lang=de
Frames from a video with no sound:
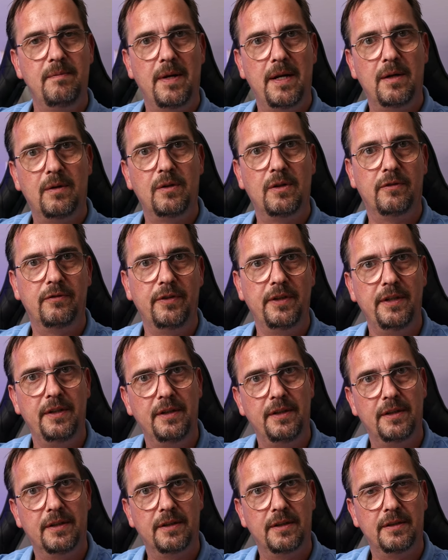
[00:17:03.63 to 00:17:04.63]
mehr oder
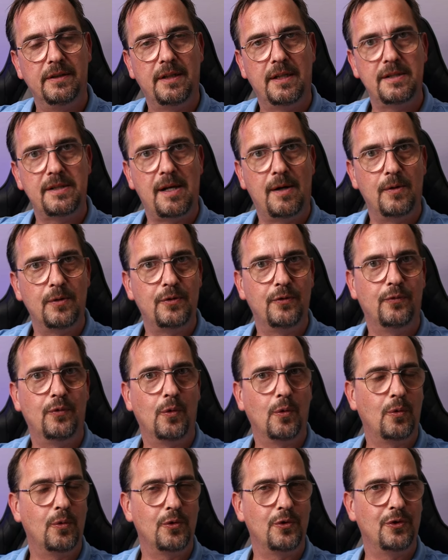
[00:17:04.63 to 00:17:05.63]
weniger das
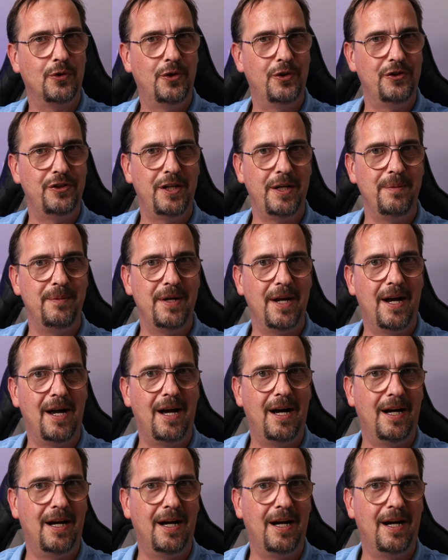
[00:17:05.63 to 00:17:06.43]
Autofokus-System der